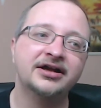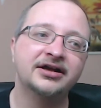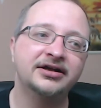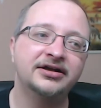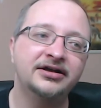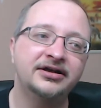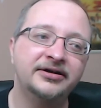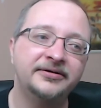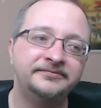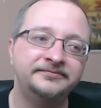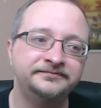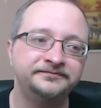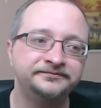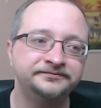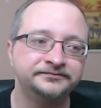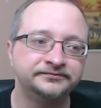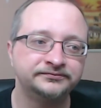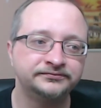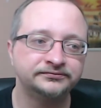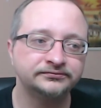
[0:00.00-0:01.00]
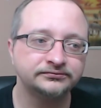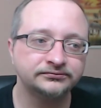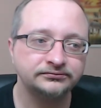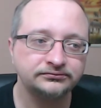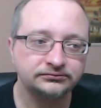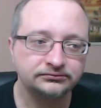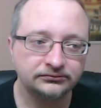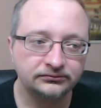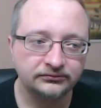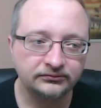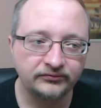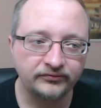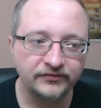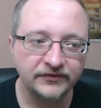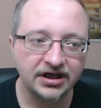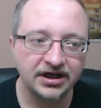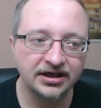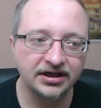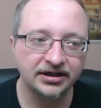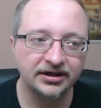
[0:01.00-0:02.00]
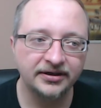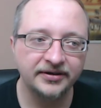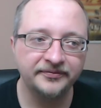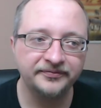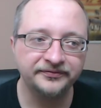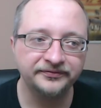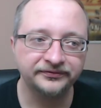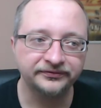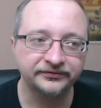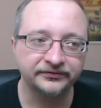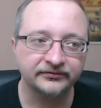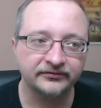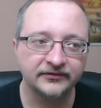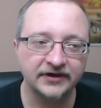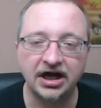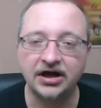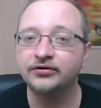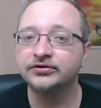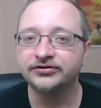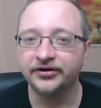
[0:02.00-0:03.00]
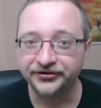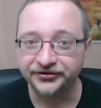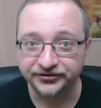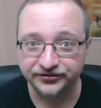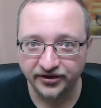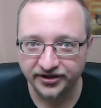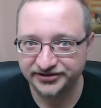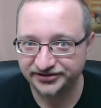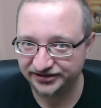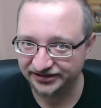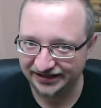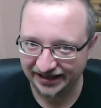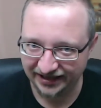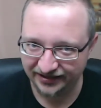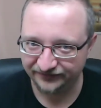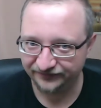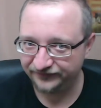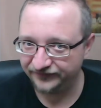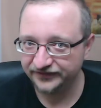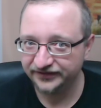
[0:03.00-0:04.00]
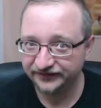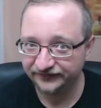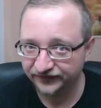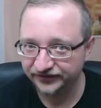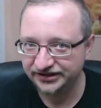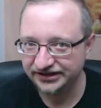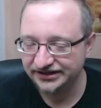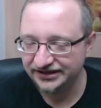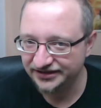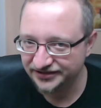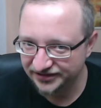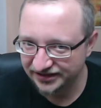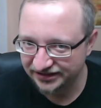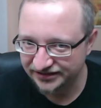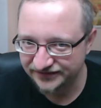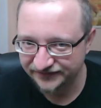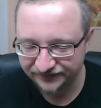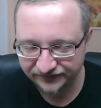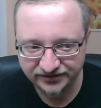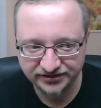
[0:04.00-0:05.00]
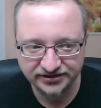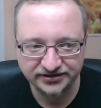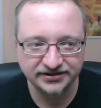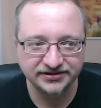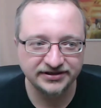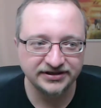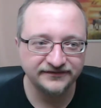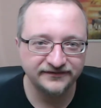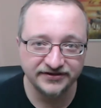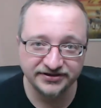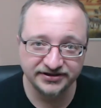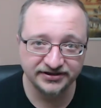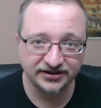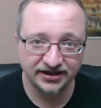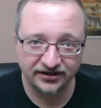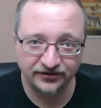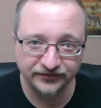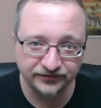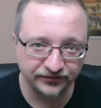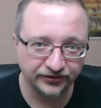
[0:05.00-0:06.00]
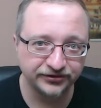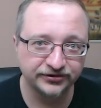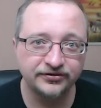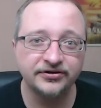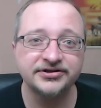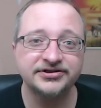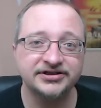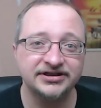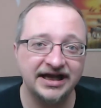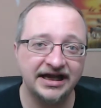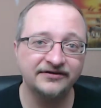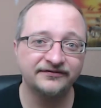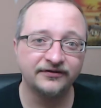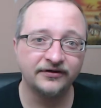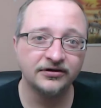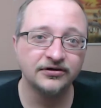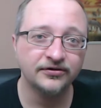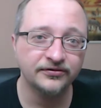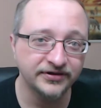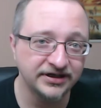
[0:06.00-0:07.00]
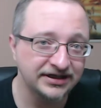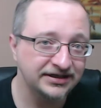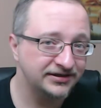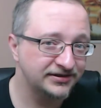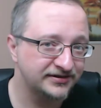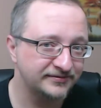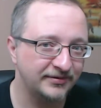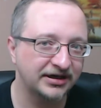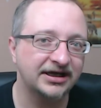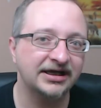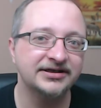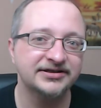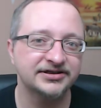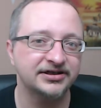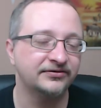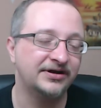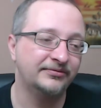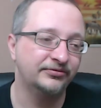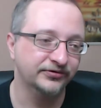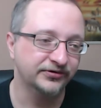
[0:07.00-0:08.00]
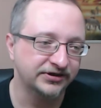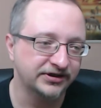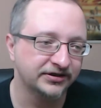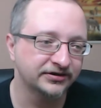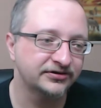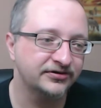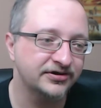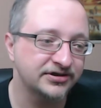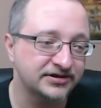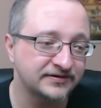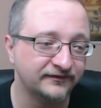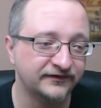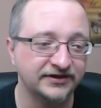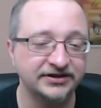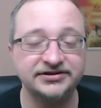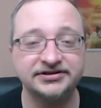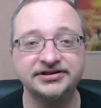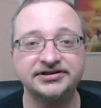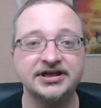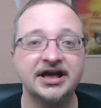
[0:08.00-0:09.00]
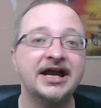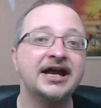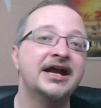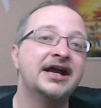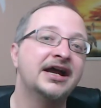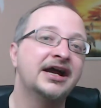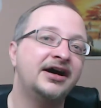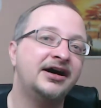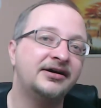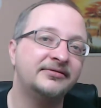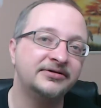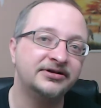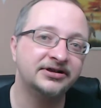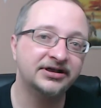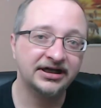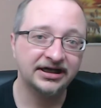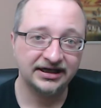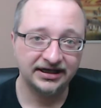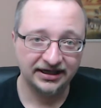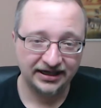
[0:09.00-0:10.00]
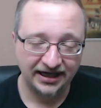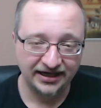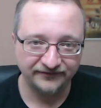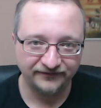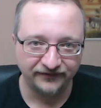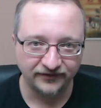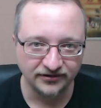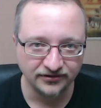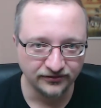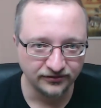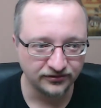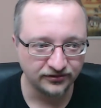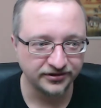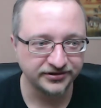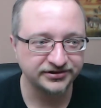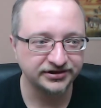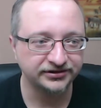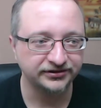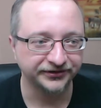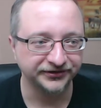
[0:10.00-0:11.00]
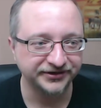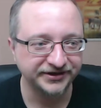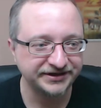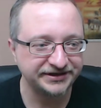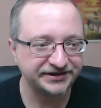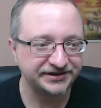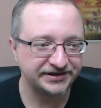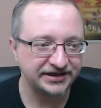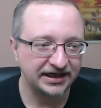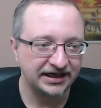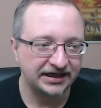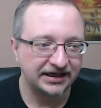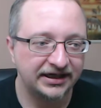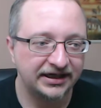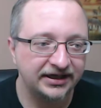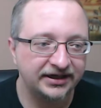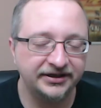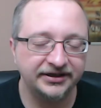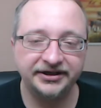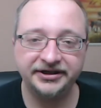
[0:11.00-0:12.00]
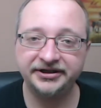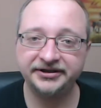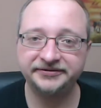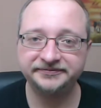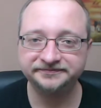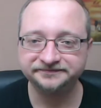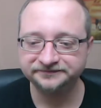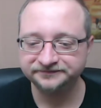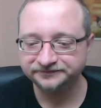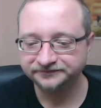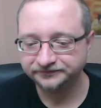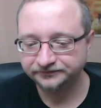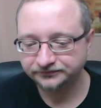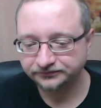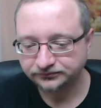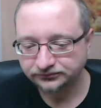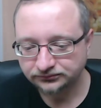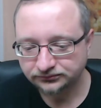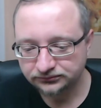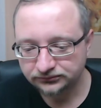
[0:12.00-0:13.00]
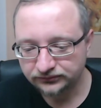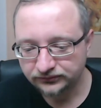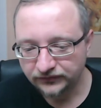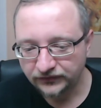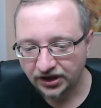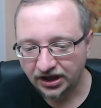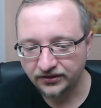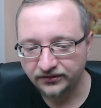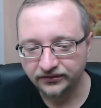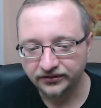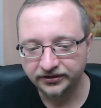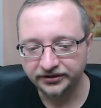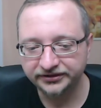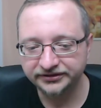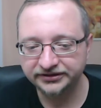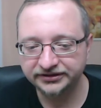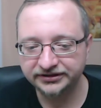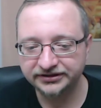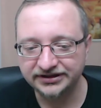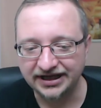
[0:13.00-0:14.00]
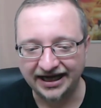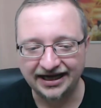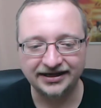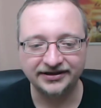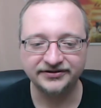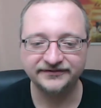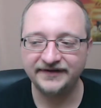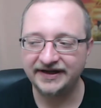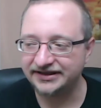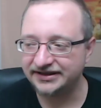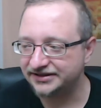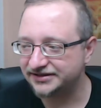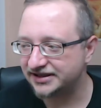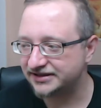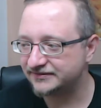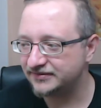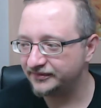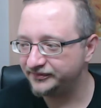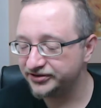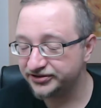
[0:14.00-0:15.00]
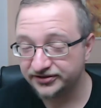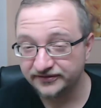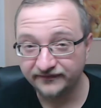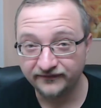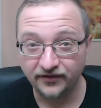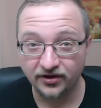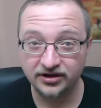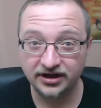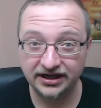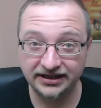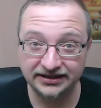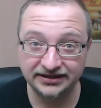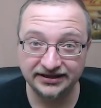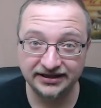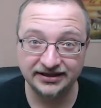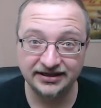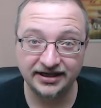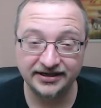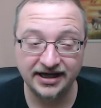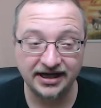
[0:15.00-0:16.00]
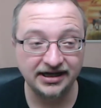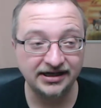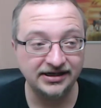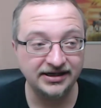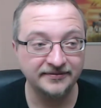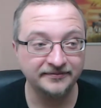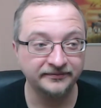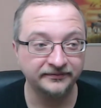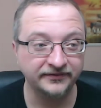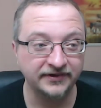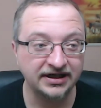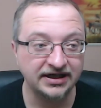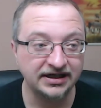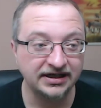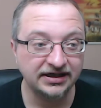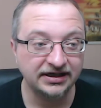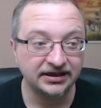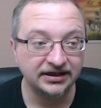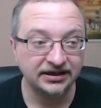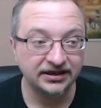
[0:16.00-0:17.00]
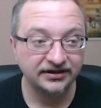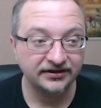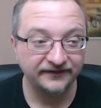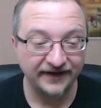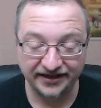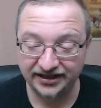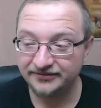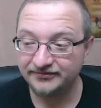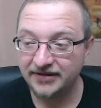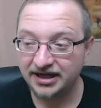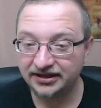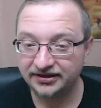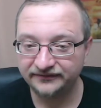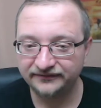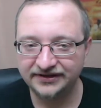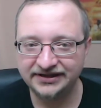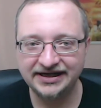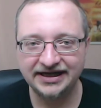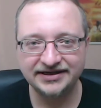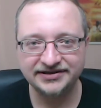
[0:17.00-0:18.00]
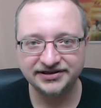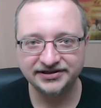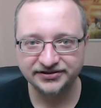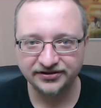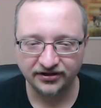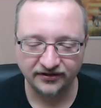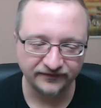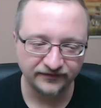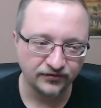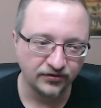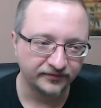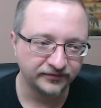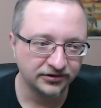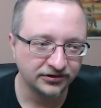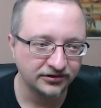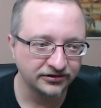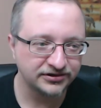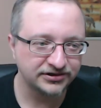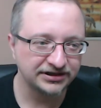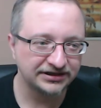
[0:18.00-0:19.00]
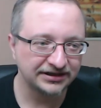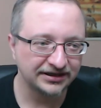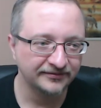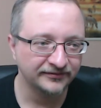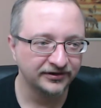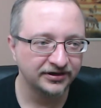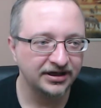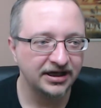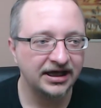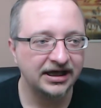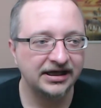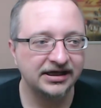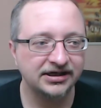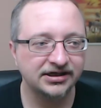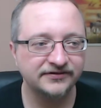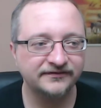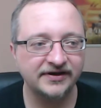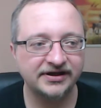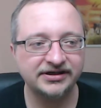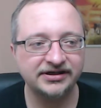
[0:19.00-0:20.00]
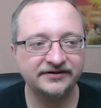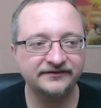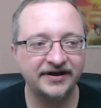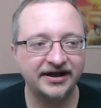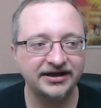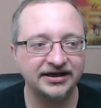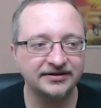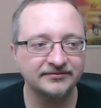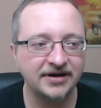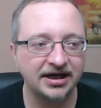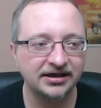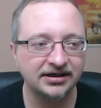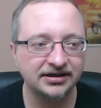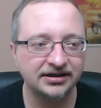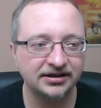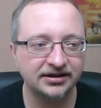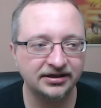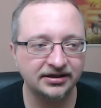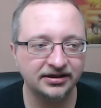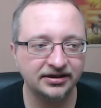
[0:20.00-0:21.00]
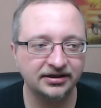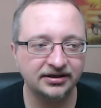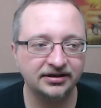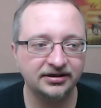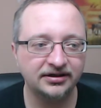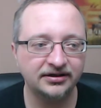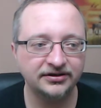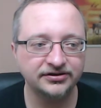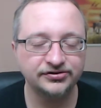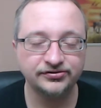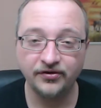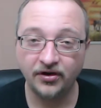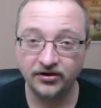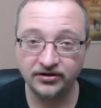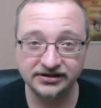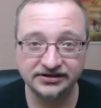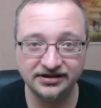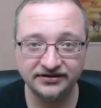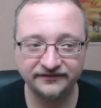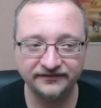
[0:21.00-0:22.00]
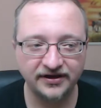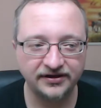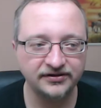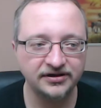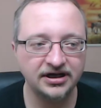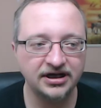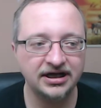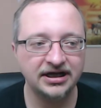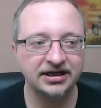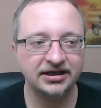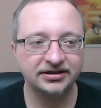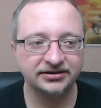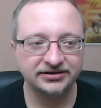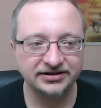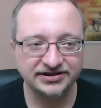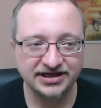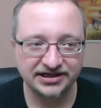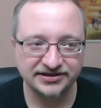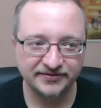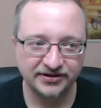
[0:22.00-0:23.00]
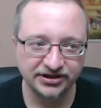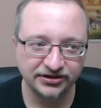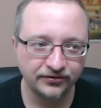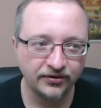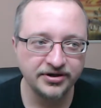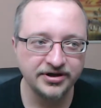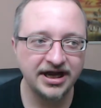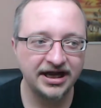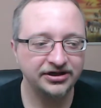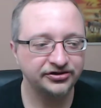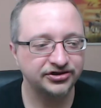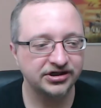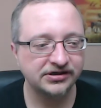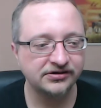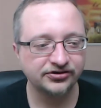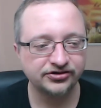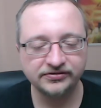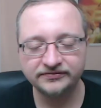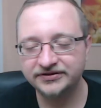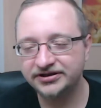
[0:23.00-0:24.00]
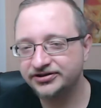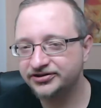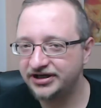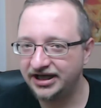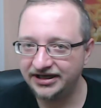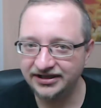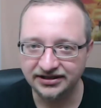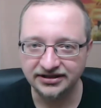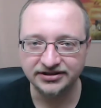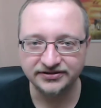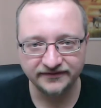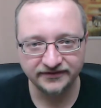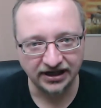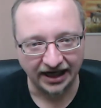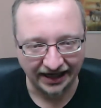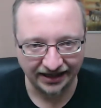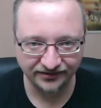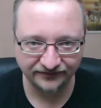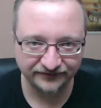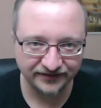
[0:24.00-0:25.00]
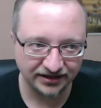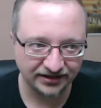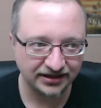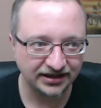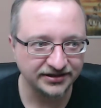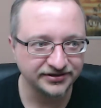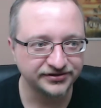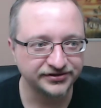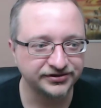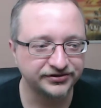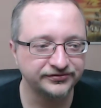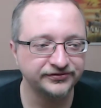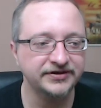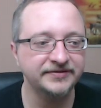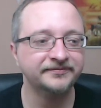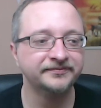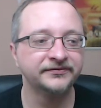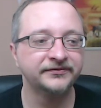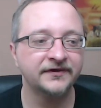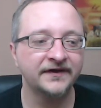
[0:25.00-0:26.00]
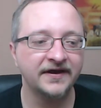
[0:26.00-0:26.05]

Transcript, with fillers: Ähm, ähm, auch dort kostet ein, für, für die, die es, nix, die es nicht wissen, auch dort kostet ein Follow nichts. Man kann es auch abonnieren, kostenpflichtig, aber ein Follow kostet dort nichts. Ähm, und ja, ich werde jetzt erstmal bis zum Wochenende den Kanal eben fertig machen, weil der ist jetzt noch auf Coop Deluxe getrimmt. Ich werde den fertig machen äh, zu Onkel TV, dass erstmal die Grundeinstellung stimmt, dass ich endlich wieder anfangen kann zu streamen.